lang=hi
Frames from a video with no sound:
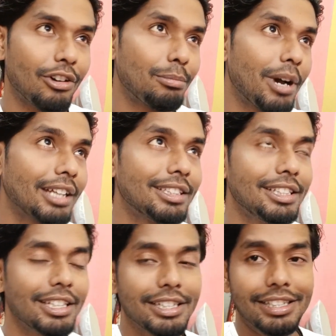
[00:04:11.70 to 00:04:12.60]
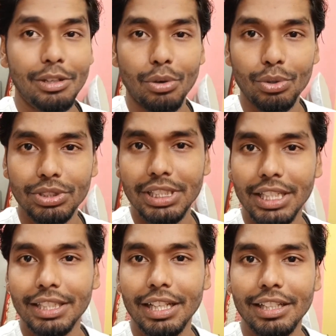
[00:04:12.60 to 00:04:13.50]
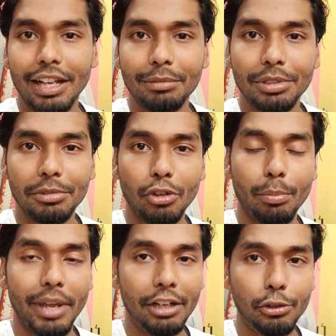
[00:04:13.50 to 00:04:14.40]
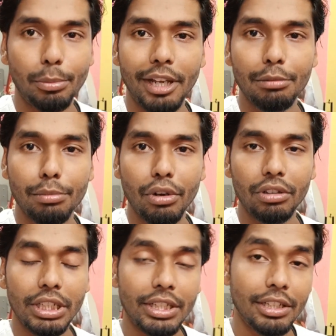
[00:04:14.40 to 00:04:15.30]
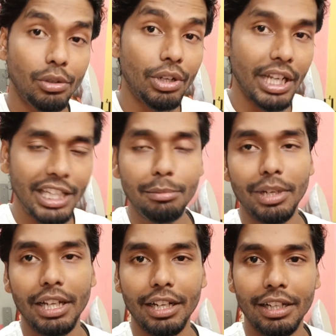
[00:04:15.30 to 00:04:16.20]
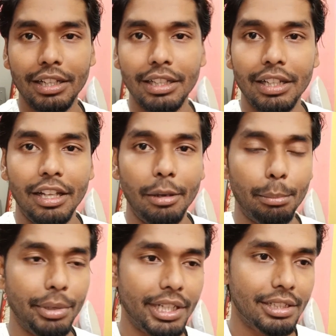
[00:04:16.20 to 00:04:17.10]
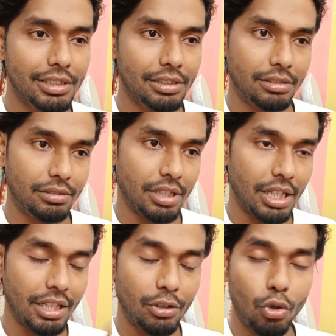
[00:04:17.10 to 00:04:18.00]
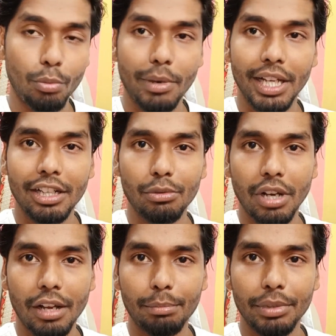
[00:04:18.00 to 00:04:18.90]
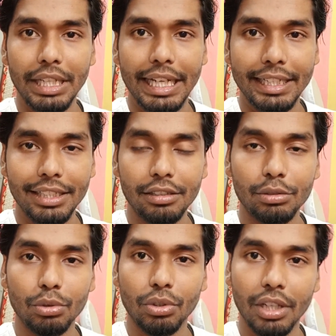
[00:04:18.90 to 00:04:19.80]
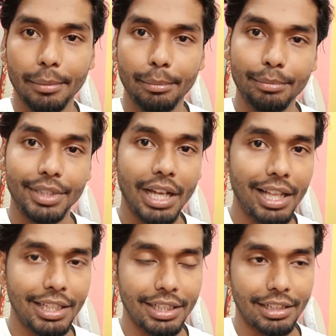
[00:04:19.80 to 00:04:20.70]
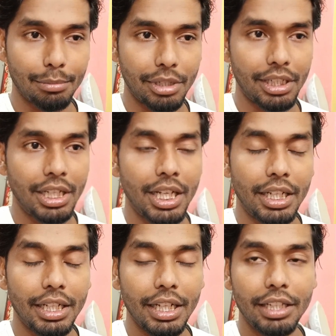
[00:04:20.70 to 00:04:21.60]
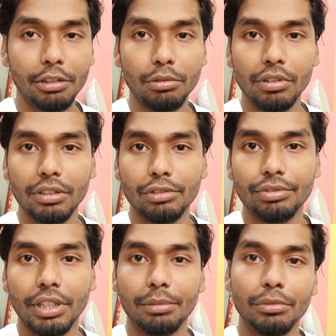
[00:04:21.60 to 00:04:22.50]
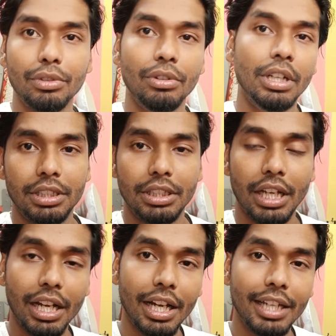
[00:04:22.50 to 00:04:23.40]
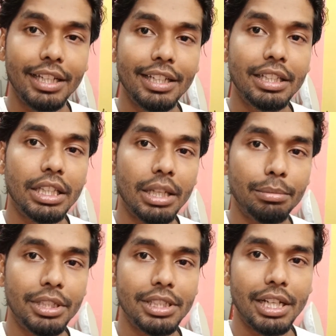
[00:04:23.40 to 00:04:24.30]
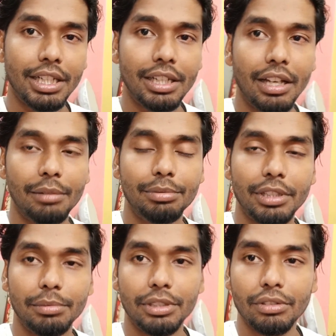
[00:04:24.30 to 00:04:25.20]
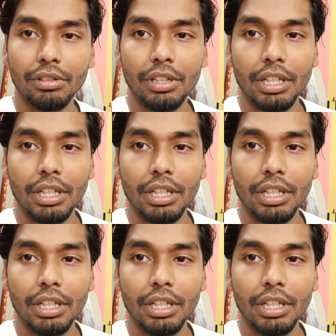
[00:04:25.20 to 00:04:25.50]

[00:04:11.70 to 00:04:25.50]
और बात यह है कि हो सकता है आप सभी को बैक टू बैक ब्लॉग देखने को नहीं मिलेगा बट uh, अगर हो पाएगा वहाँ पे एडिट तो हम डाल देंगे बट नहीं होगा तो फिर हमको यहाँ आएंगे तभी जाके आप सभी को